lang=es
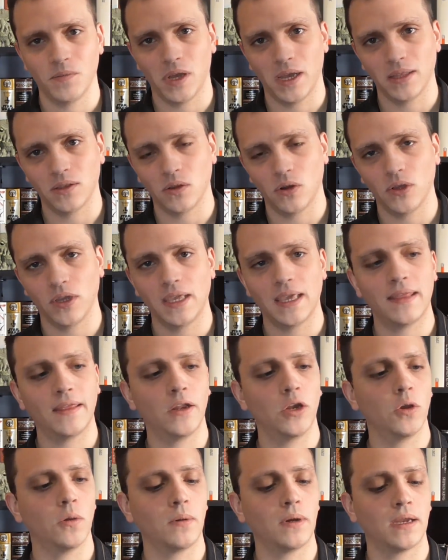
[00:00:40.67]
antologías
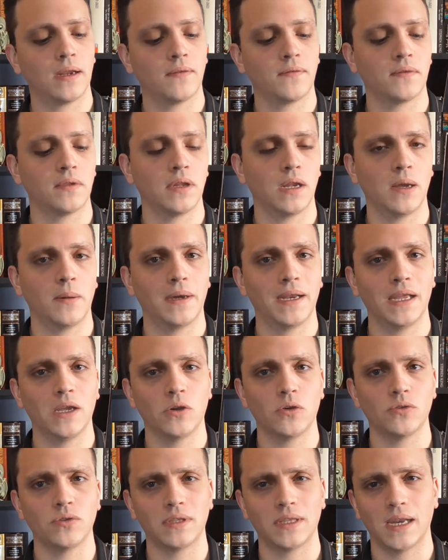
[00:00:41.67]
de Lovecraft la van a
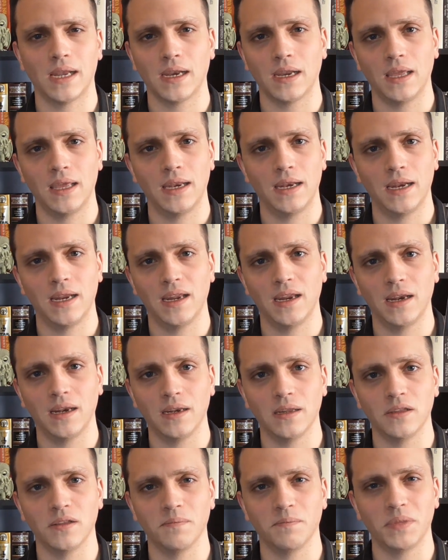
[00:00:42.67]
encontrar en
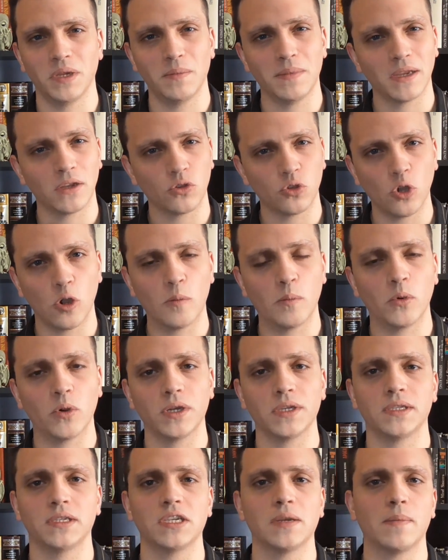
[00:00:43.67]
el primer
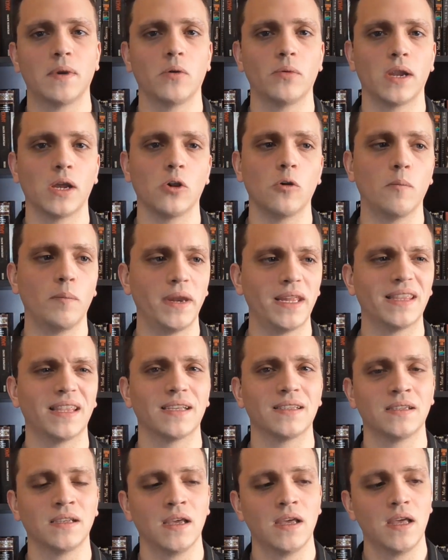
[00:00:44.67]
tomo que se llama Obras
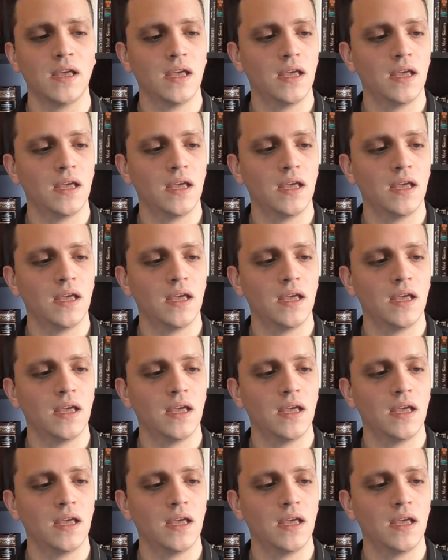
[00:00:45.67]
Completas.